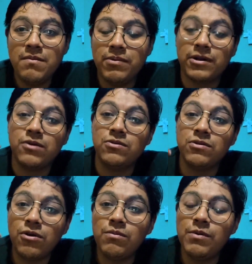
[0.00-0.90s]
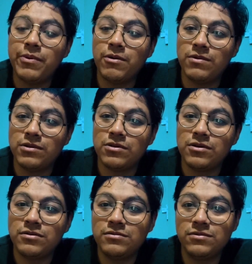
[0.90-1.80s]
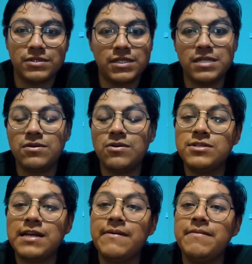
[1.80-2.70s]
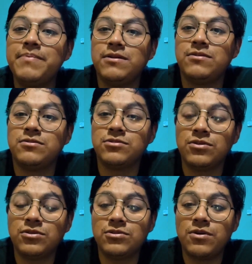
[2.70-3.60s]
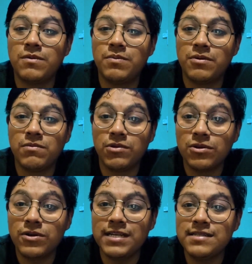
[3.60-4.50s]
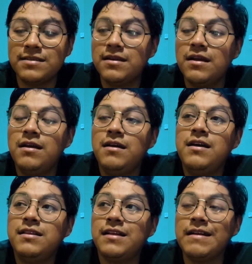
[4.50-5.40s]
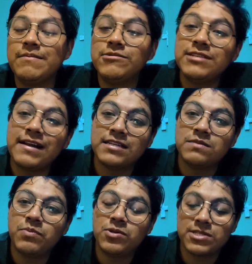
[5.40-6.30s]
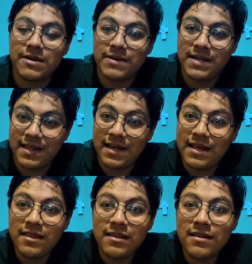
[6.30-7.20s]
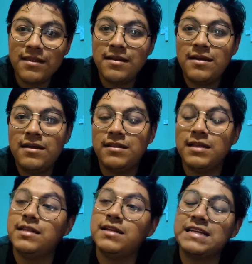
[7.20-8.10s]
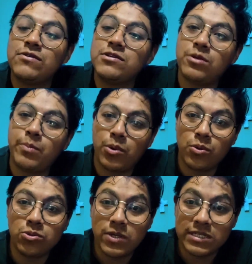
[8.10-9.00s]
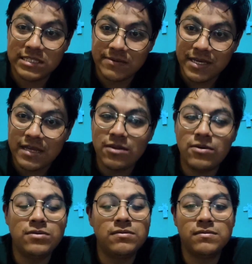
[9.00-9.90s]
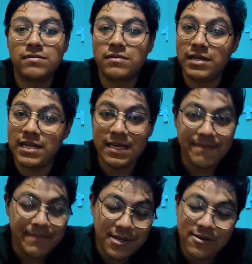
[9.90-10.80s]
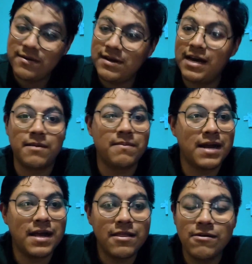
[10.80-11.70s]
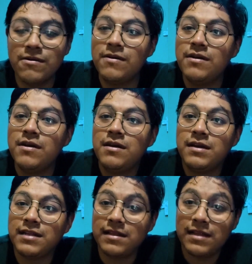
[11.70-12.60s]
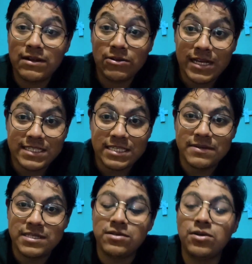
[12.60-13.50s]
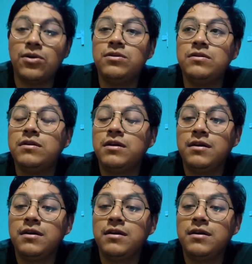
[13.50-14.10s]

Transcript: Porque uno como promotor, ustedes no lo saben, pero nosotros como promotores tenemos la responsabilidad de tener nuestro producto exhibido, limpio, armado, tener una exhibición,